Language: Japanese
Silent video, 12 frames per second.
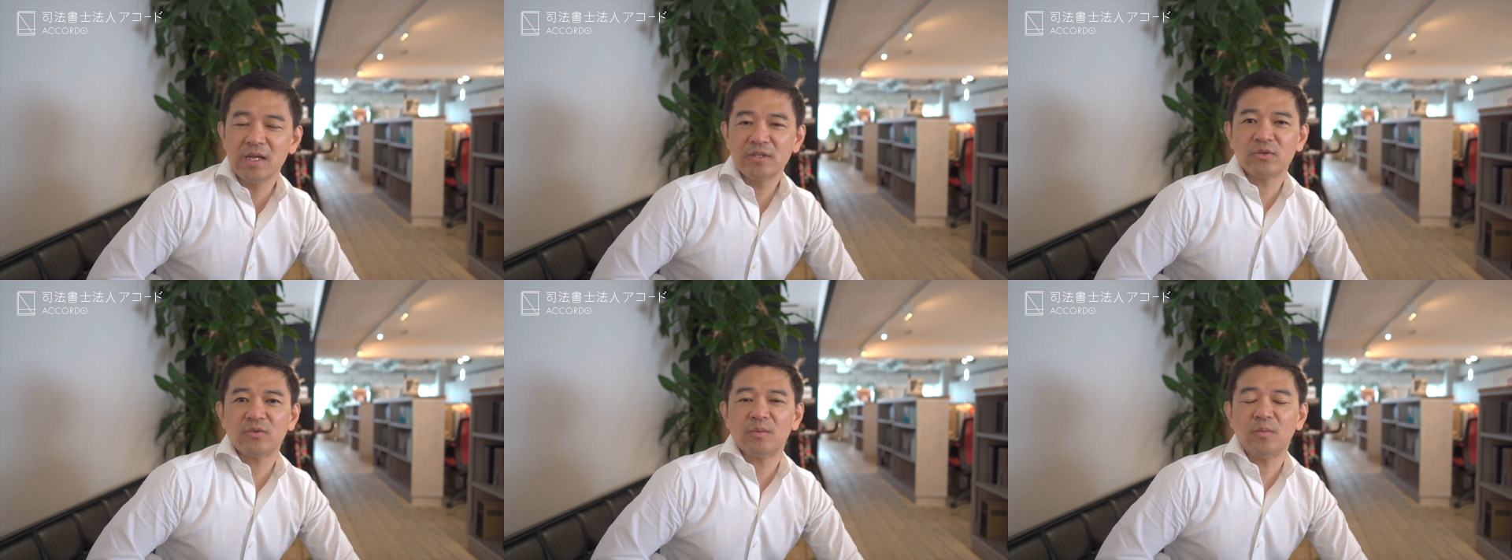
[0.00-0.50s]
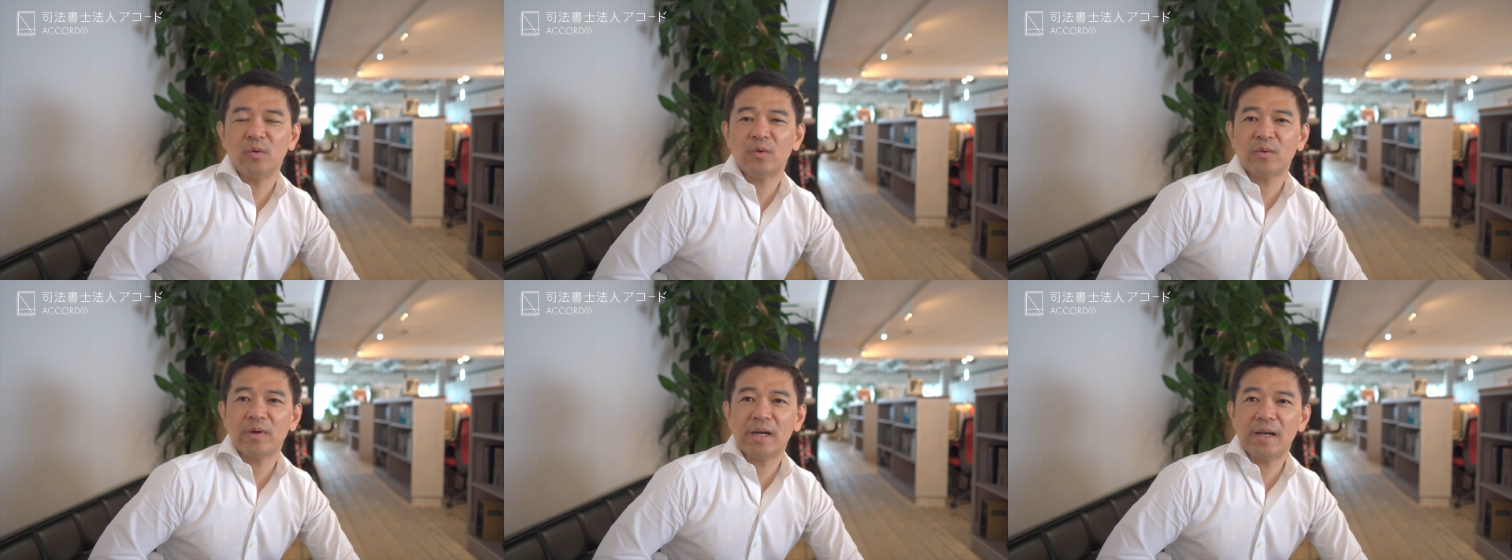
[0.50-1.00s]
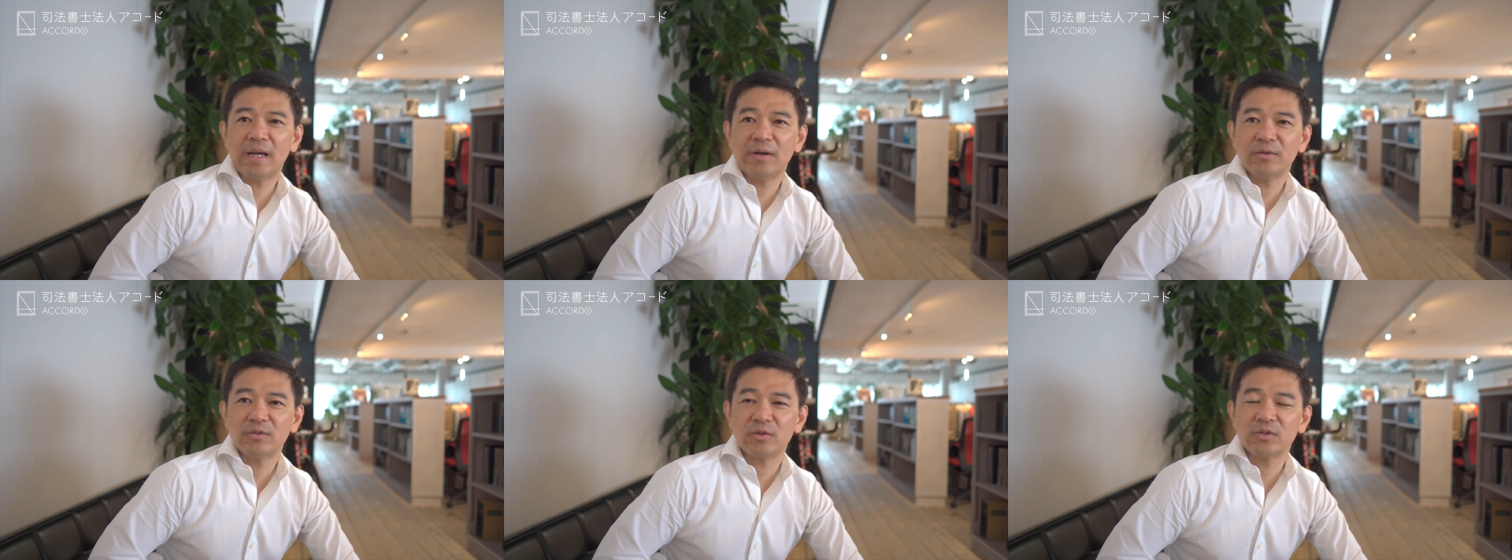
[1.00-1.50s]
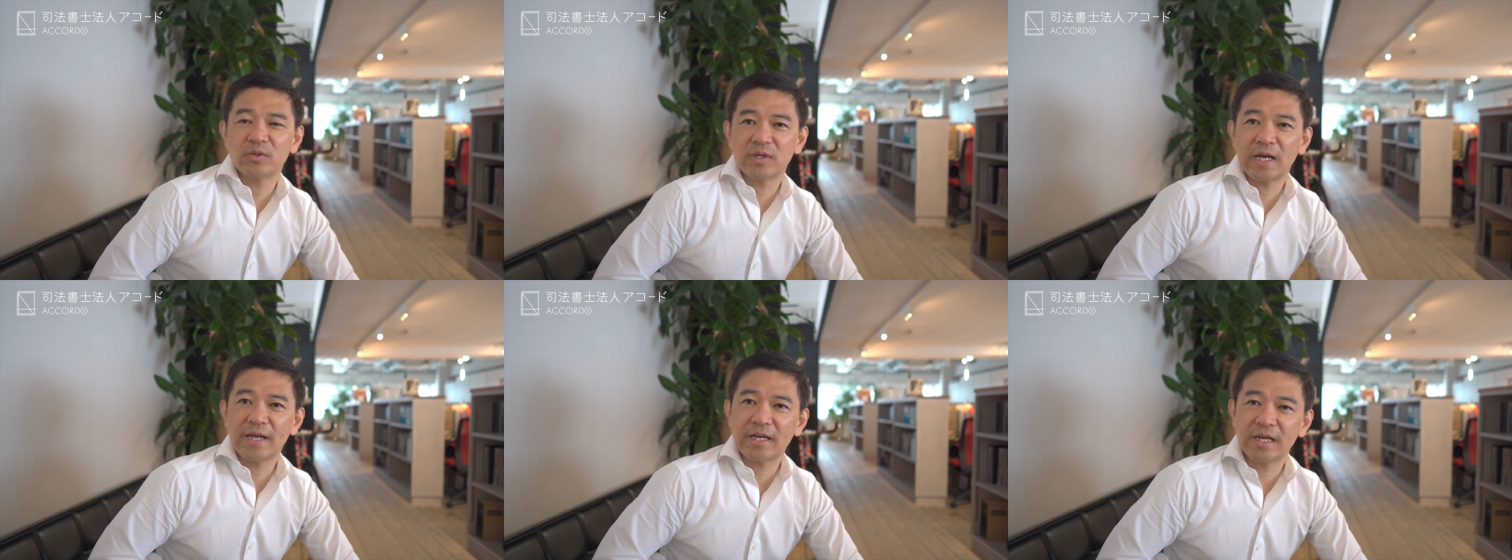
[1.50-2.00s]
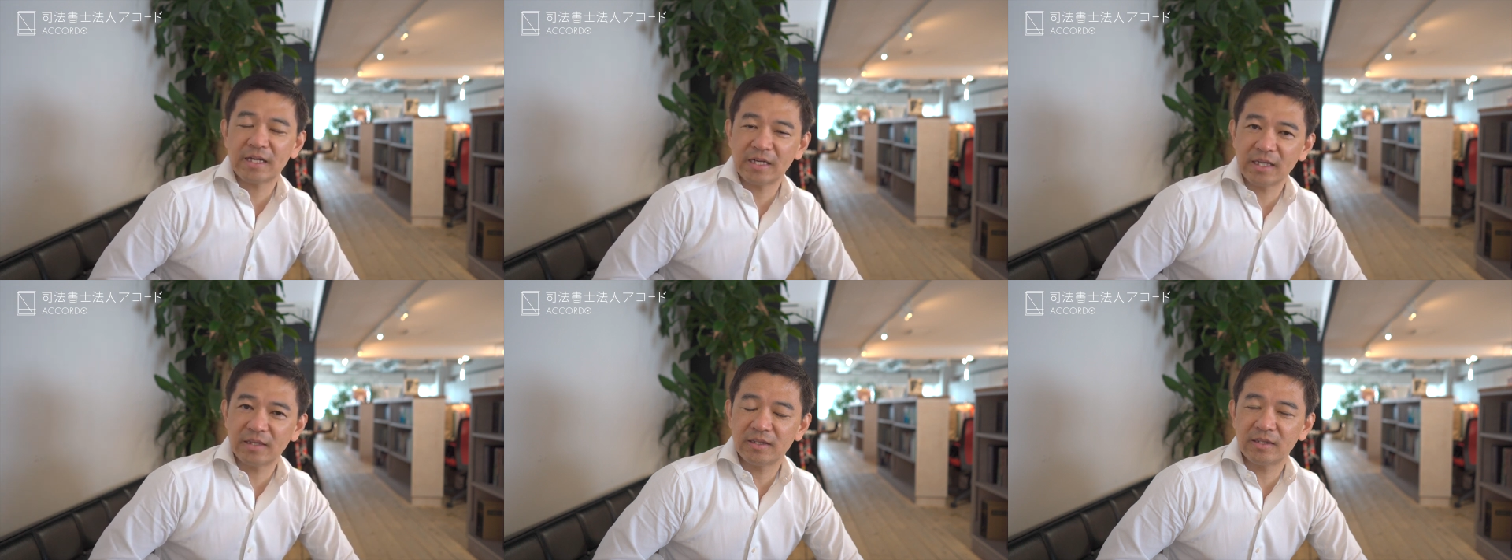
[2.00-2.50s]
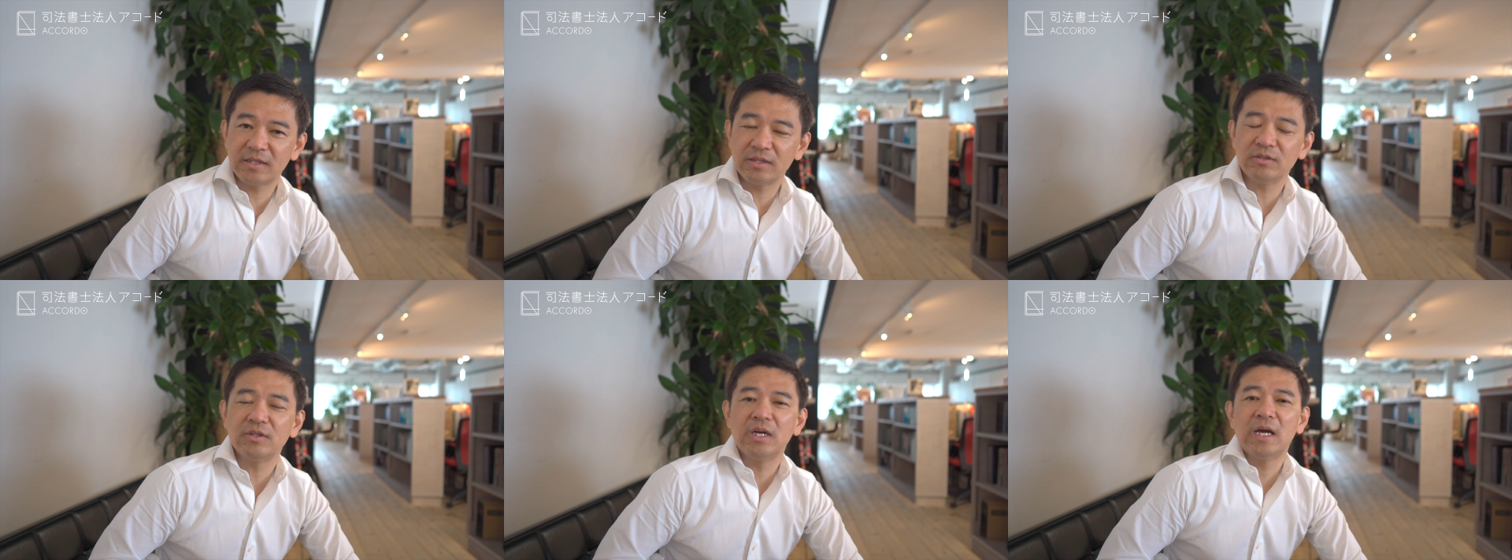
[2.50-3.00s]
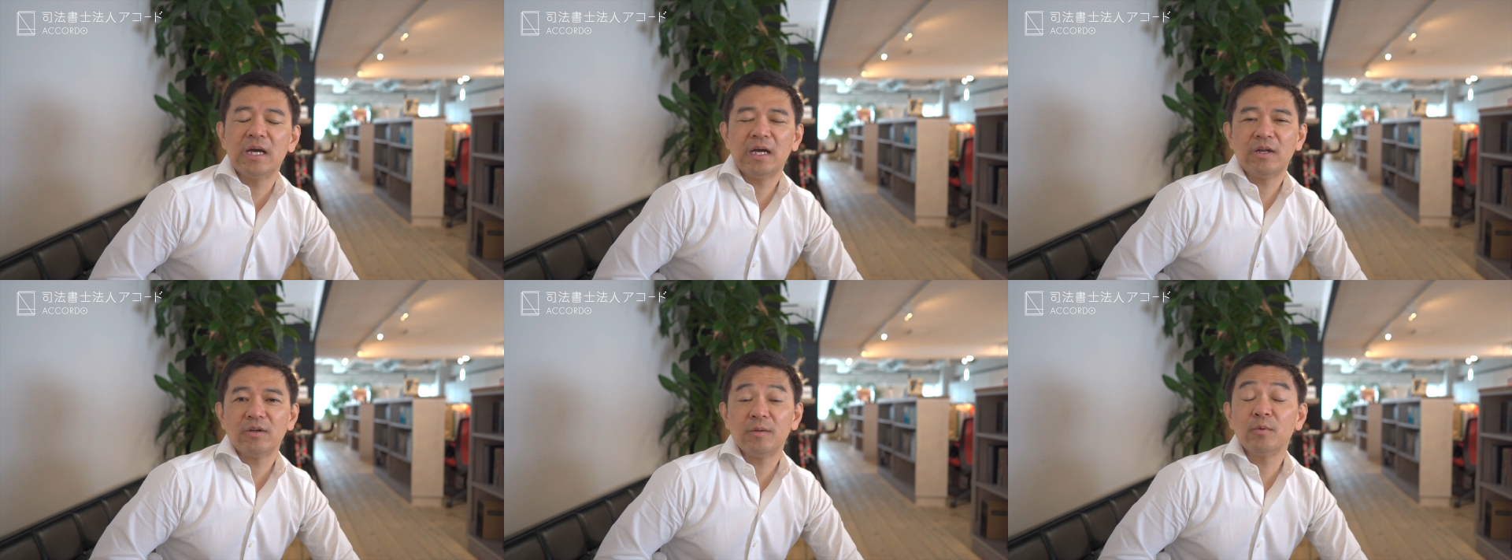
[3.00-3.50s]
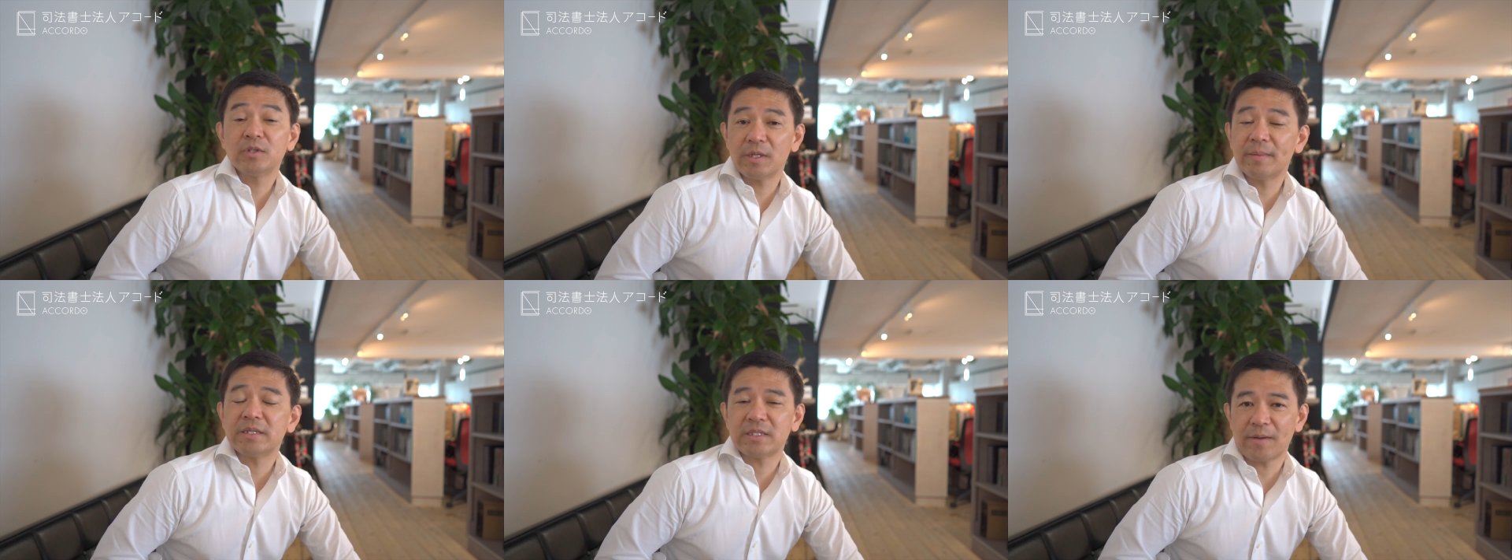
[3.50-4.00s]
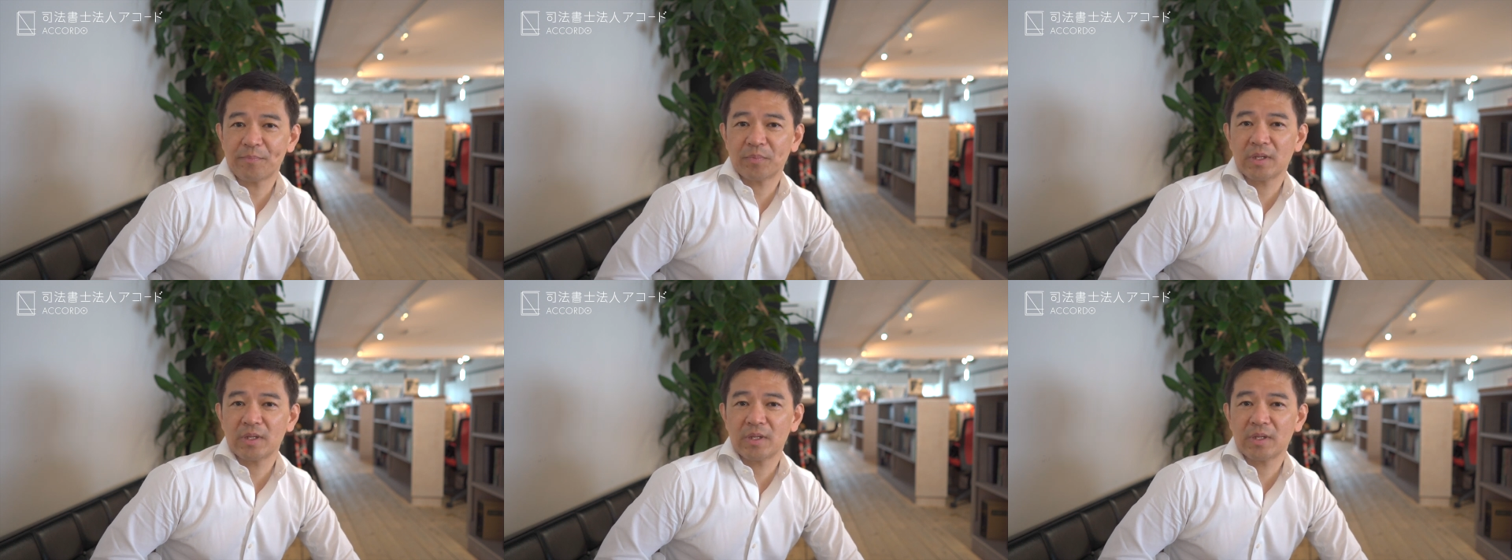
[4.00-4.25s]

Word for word: ちょっともうこれはそろそろ買い替えかなっていう気持ちでいました。